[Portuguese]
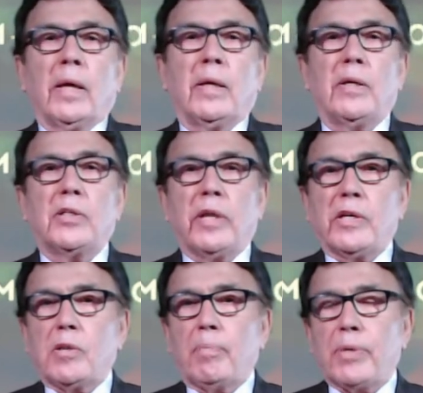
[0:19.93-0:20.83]
que
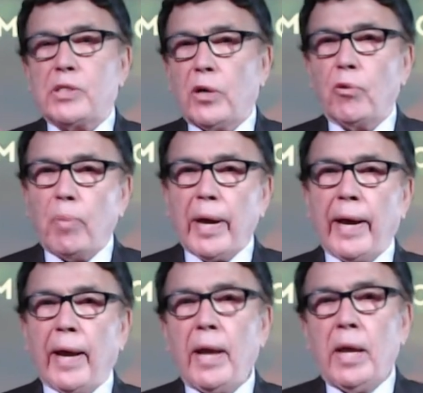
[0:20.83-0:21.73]
estejam passando
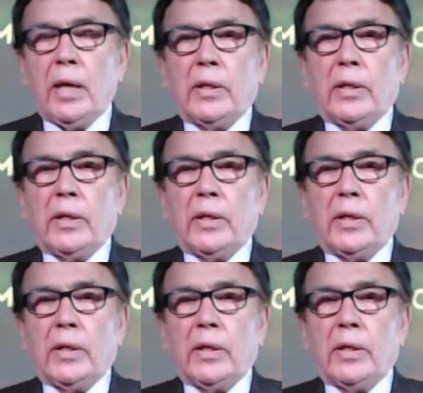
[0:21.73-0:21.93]
bem,